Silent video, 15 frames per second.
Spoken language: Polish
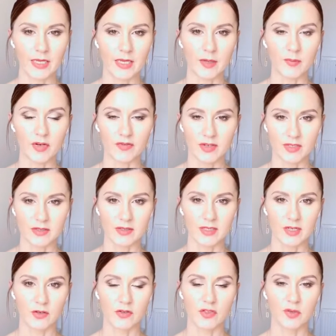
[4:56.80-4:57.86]
I
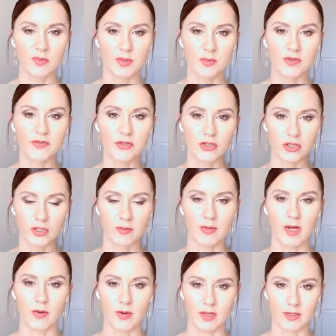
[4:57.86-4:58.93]
prowadząca osoba
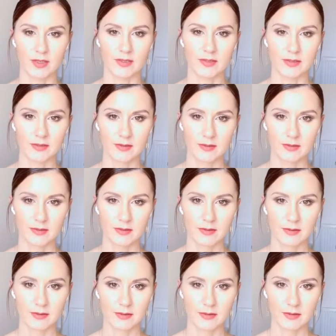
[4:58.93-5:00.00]
powstrzymała nas
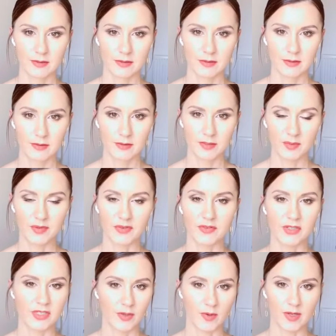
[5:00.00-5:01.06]
i
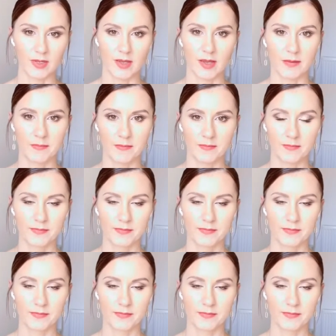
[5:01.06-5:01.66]
powiedziała nie.